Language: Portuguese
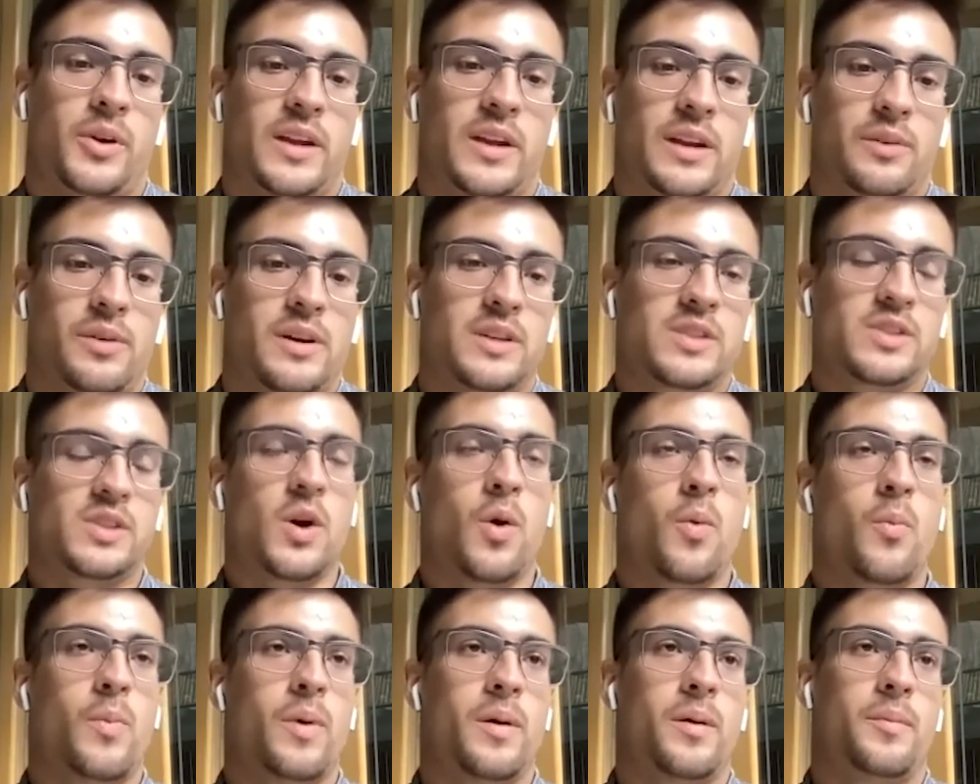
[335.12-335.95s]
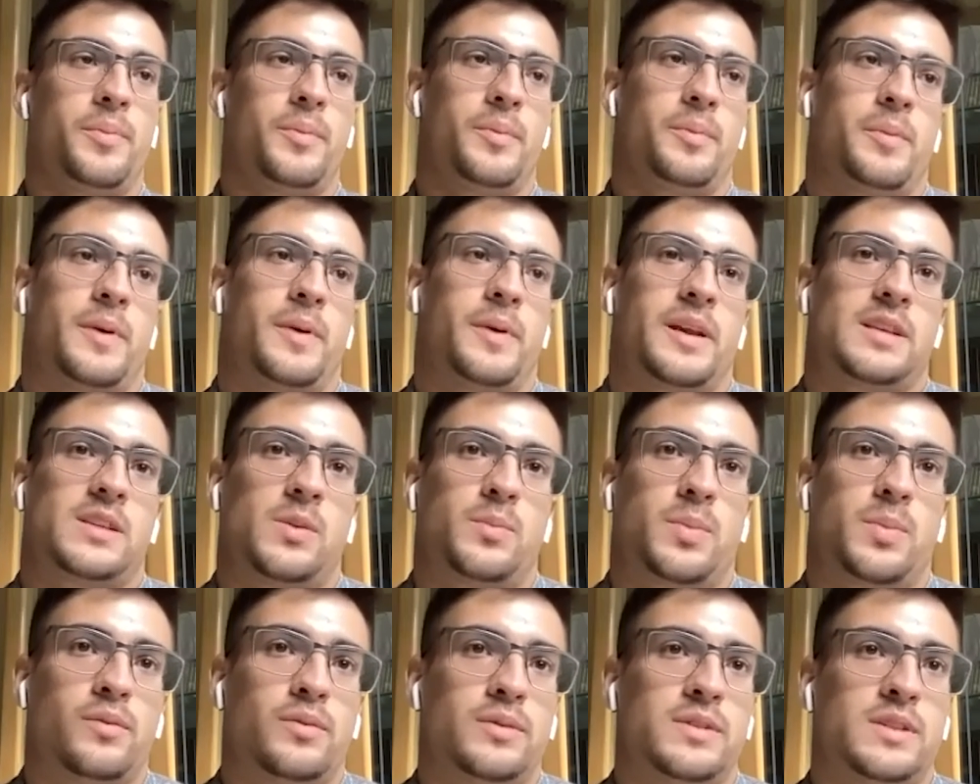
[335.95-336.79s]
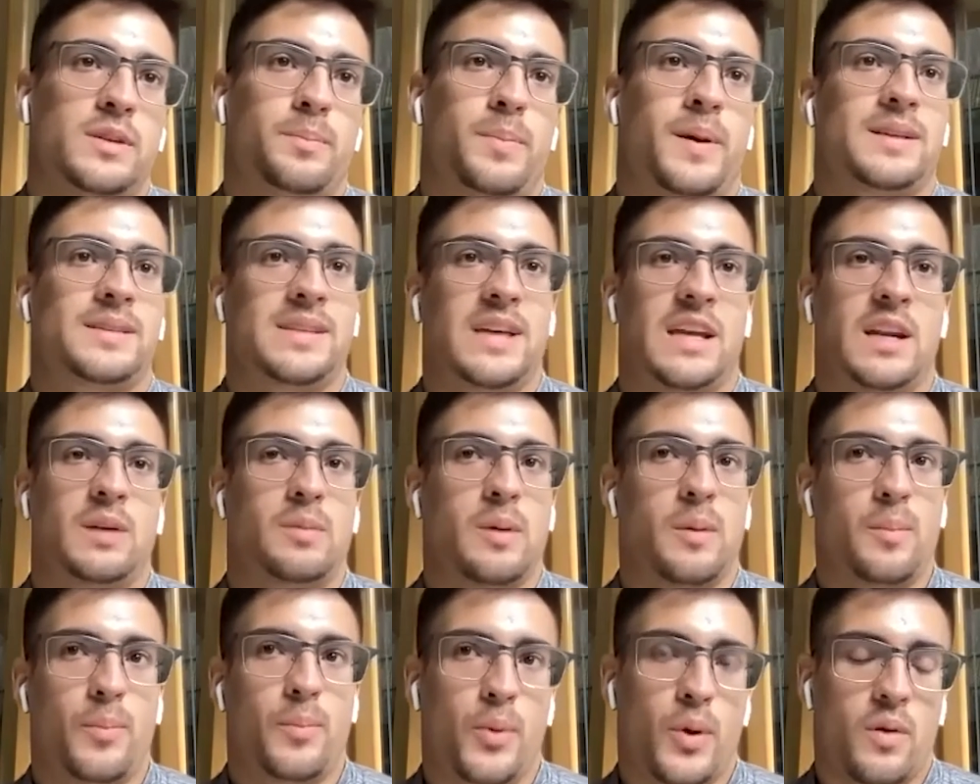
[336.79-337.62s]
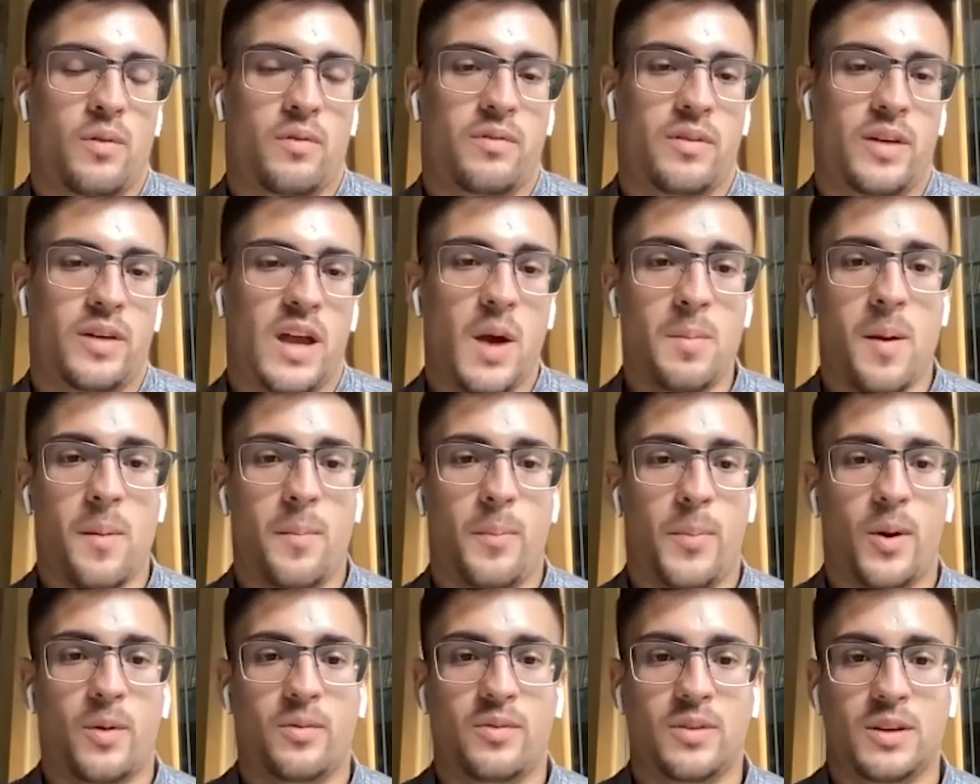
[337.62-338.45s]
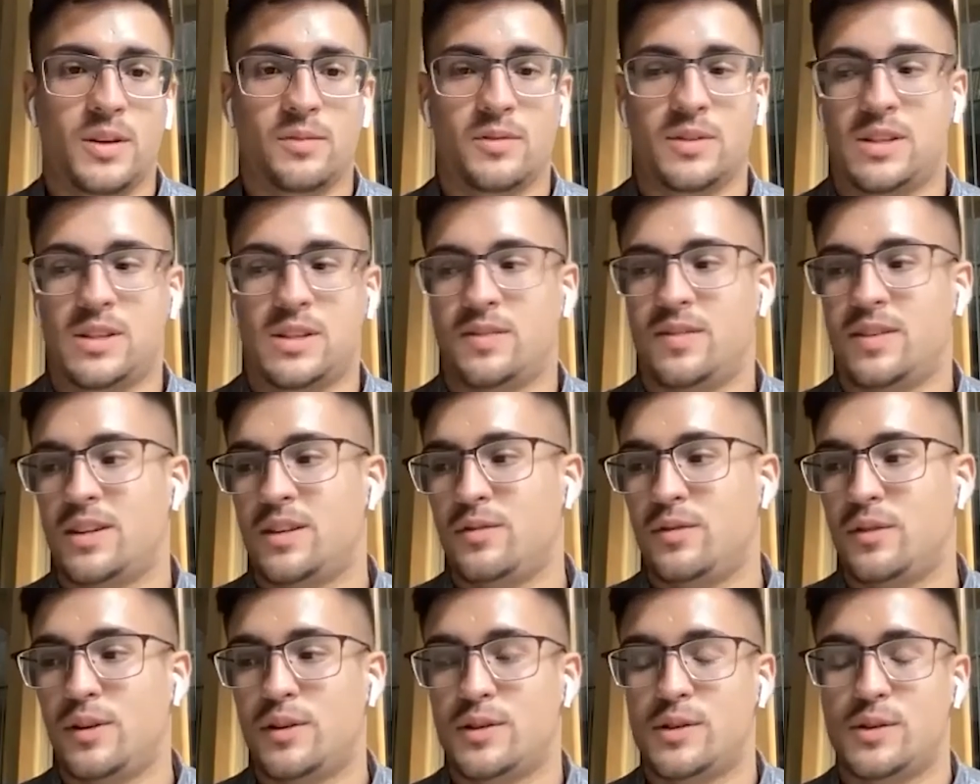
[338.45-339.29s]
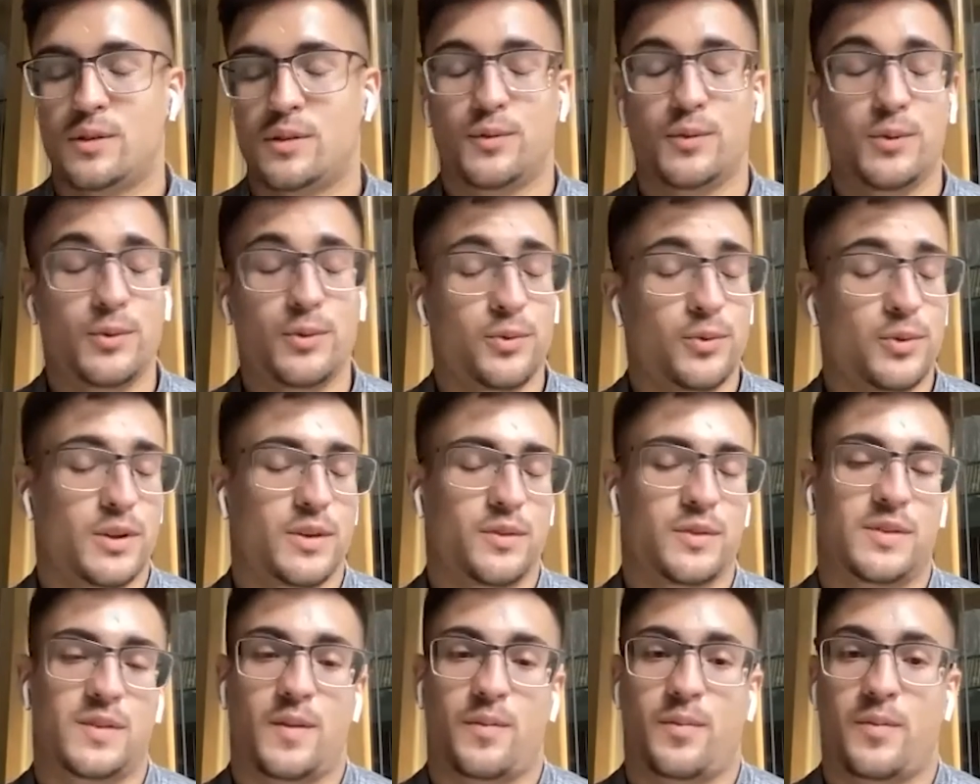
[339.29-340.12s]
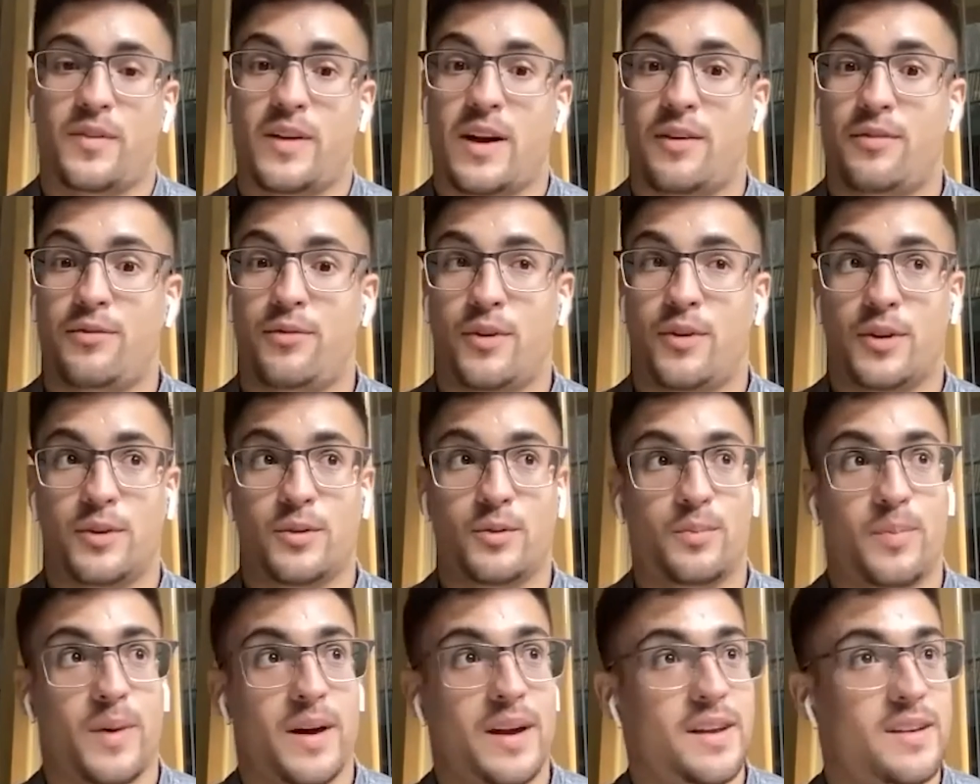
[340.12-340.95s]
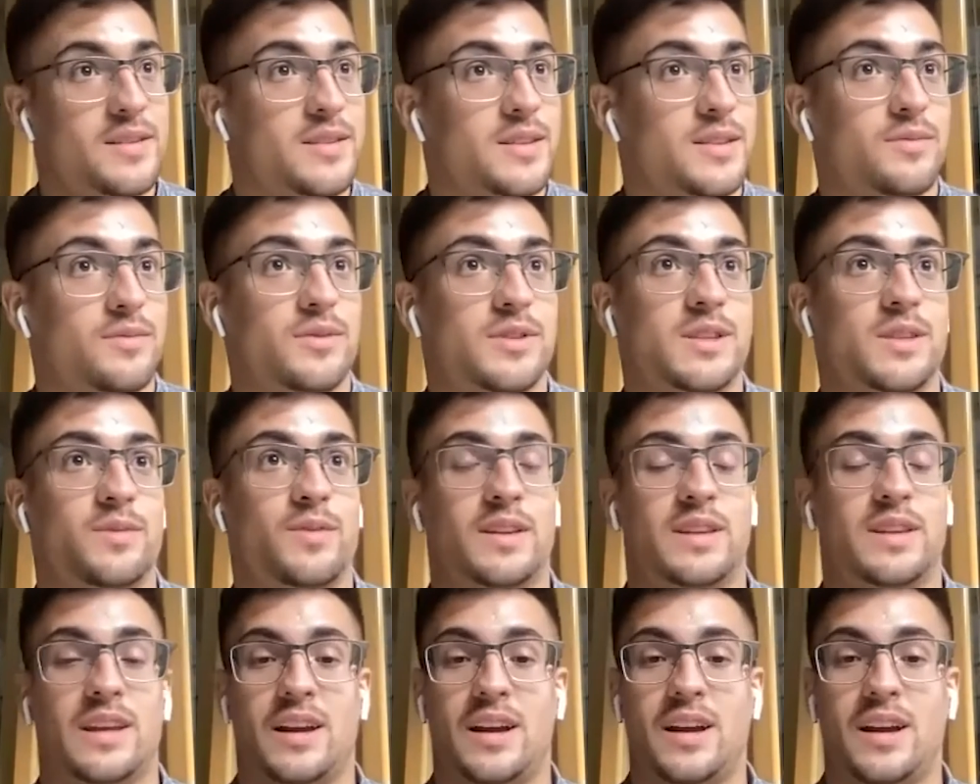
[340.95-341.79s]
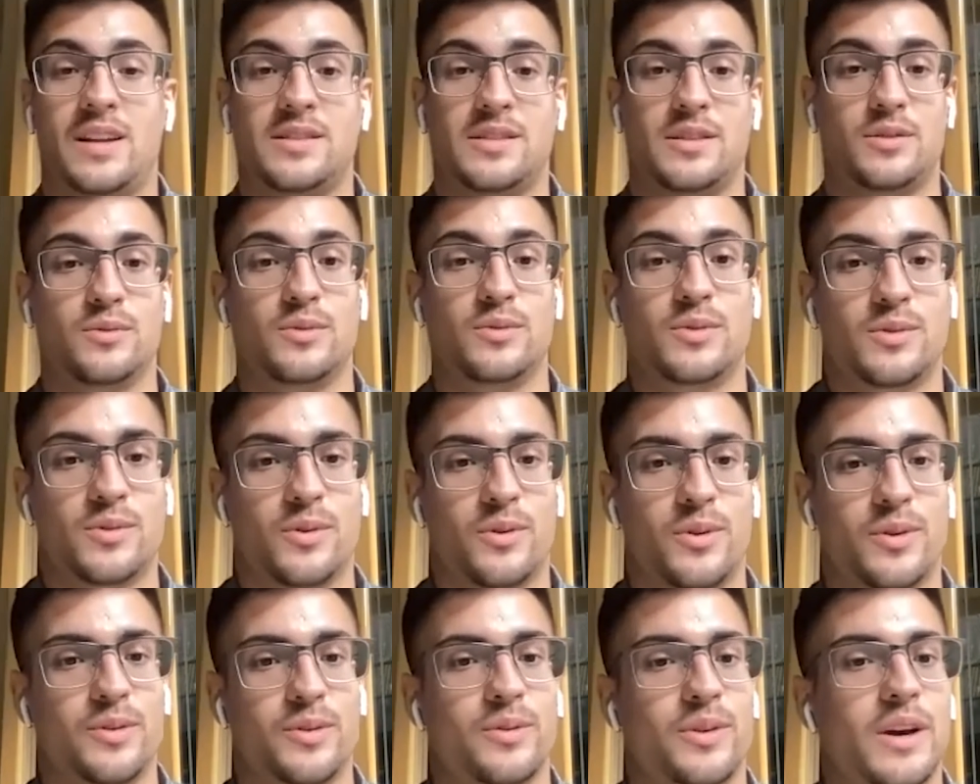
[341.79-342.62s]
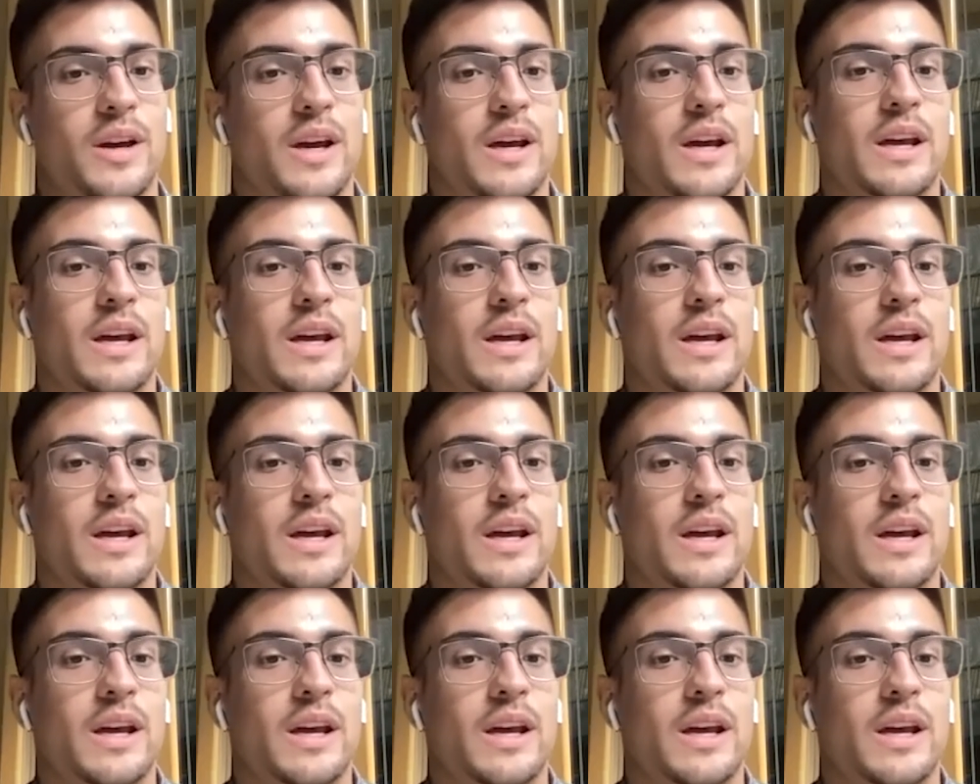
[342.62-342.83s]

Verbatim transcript: Porque não é só uma preparação para você passar numa prova, é uma prova que você vai definir seu futuro, que você vai ficar fora do país, que você vai estar tá realizando um sonho.